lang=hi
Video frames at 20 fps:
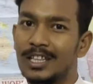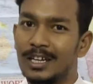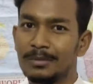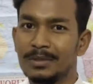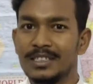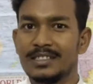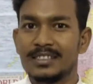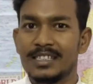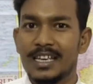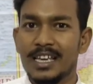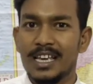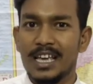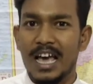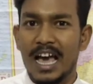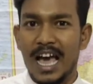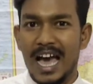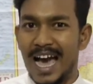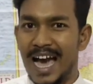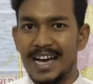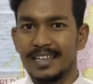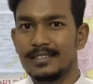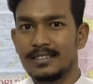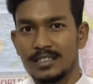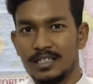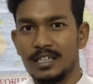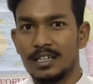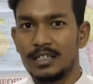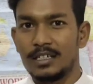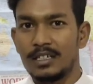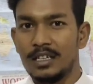तभी से आज
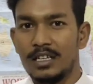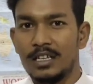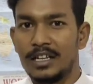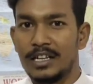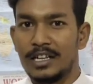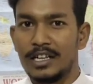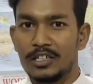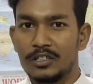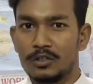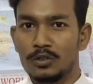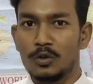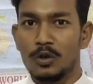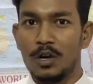तक नर्स